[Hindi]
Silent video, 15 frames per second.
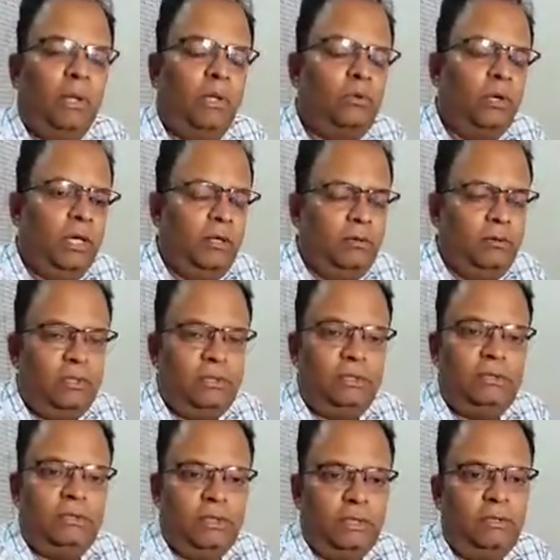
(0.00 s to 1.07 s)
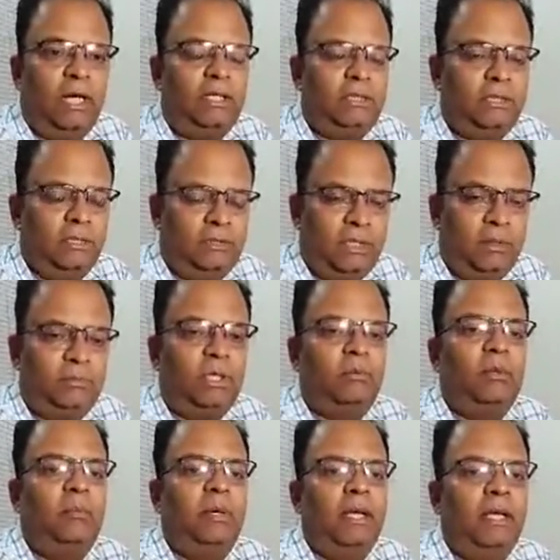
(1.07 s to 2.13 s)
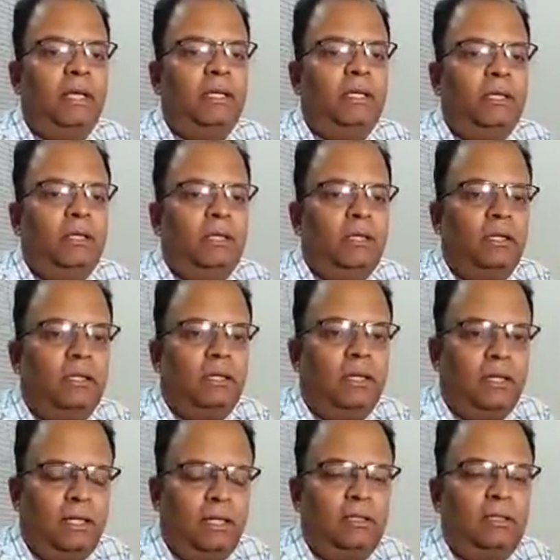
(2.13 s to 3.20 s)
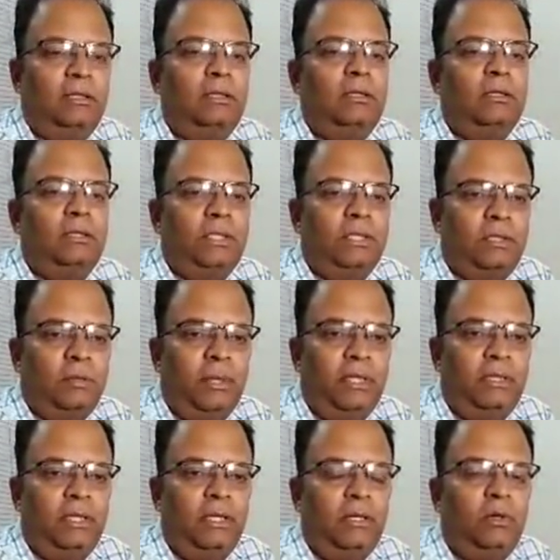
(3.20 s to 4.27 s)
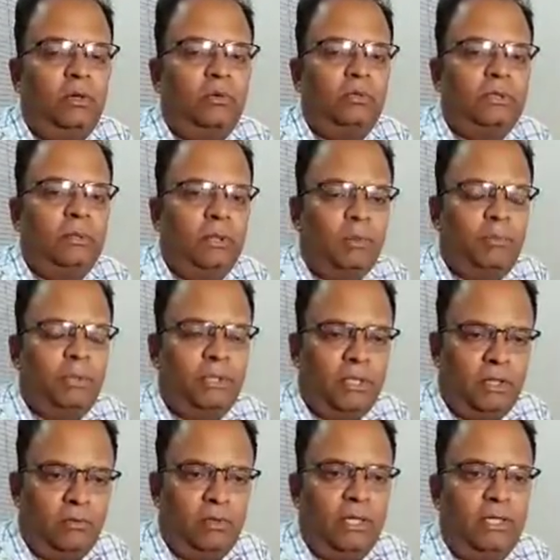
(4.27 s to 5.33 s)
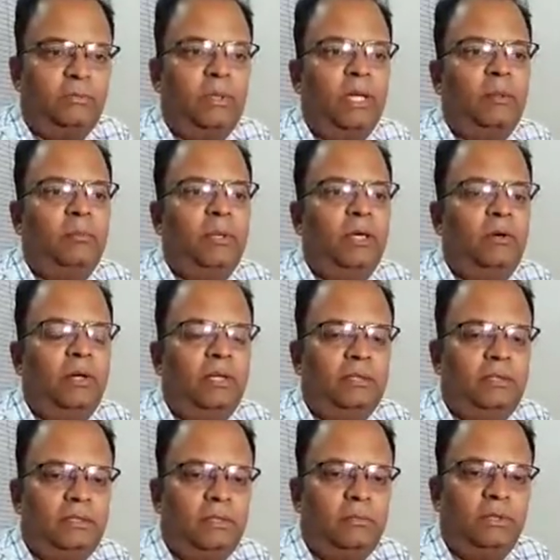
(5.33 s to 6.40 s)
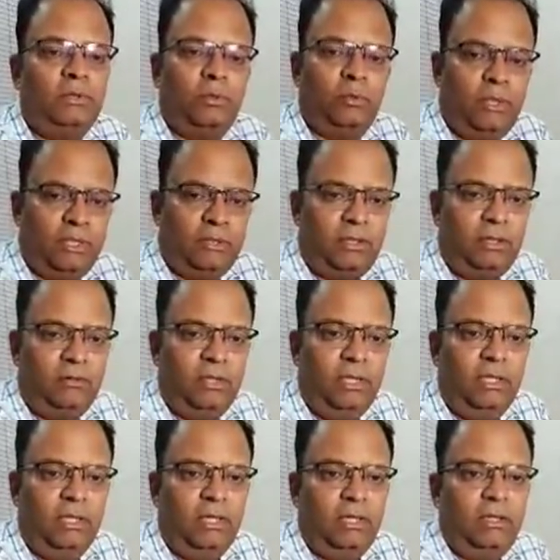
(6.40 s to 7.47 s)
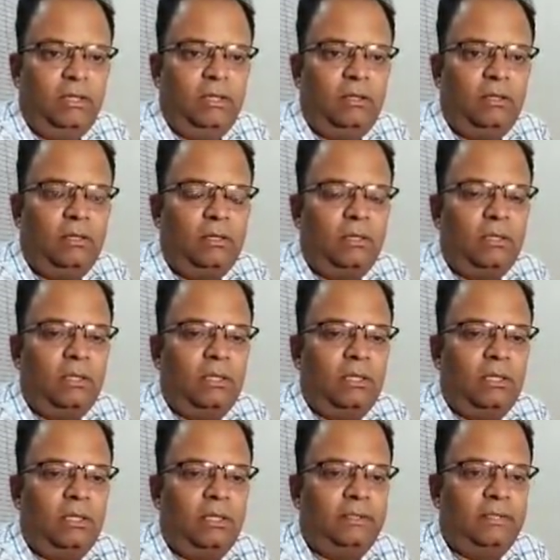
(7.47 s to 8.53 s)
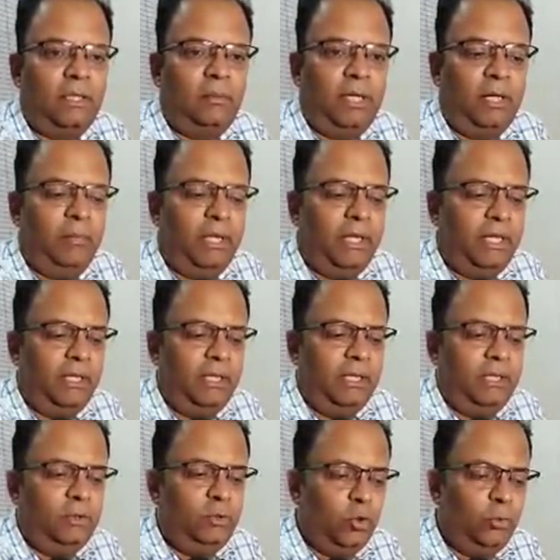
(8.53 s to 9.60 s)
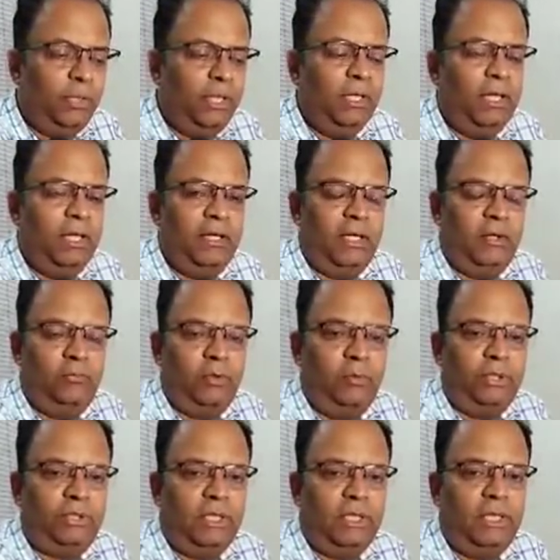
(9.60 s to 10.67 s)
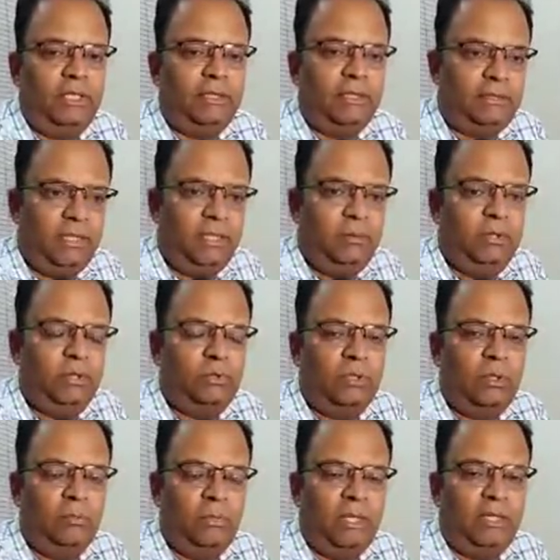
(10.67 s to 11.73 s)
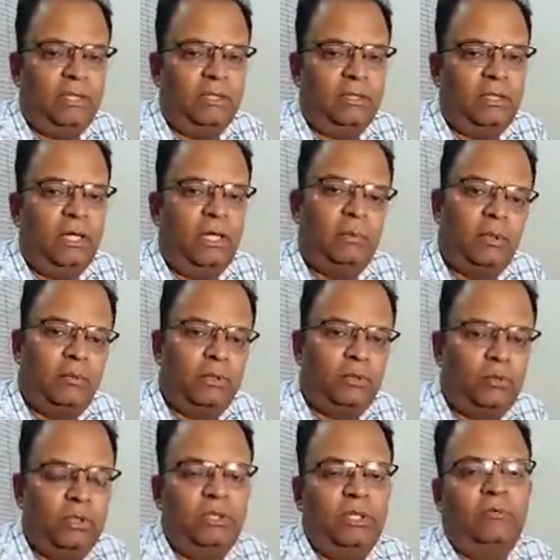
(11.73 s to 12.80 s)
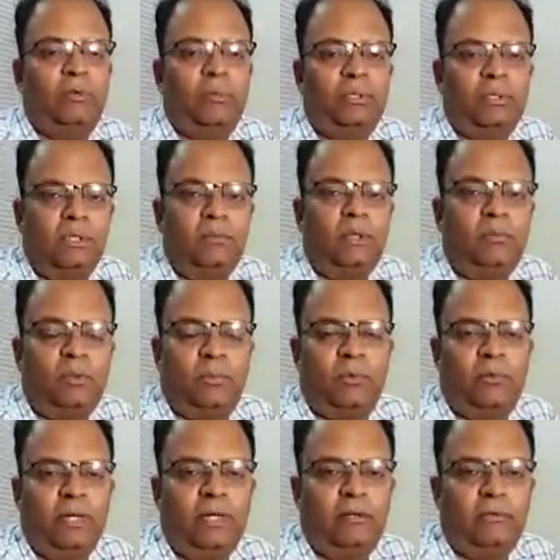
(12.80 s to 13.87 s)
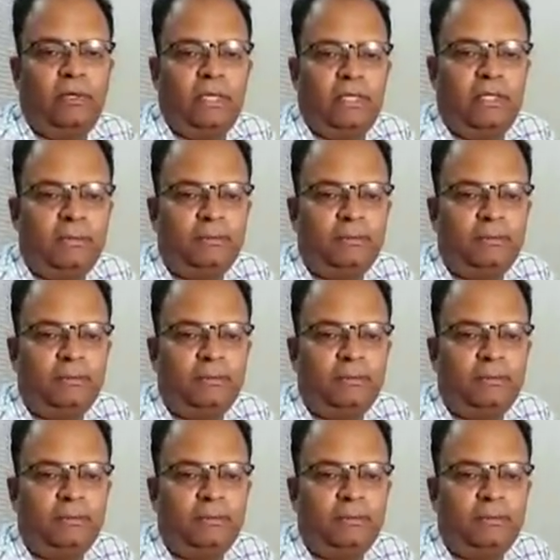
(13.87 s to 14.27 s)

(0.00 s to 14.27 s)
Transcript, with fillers: बिल्कुल आया होगा जी जी आज सीएम साहब हमारे करनाल क्षेत्र में ही थे और उनसे भी पत्रकारों ने इस बारे में और डी साहब ने ज़रूर बात की होगी और इसके बारे में जो भी आगे इन्फॉर्मेशन है जैसे ही हम इसको कंप्लीट करते हैं आपके बाद तुरंत इन्फॉर्मेशन हम आपको प्रोवाइड करवाएंगे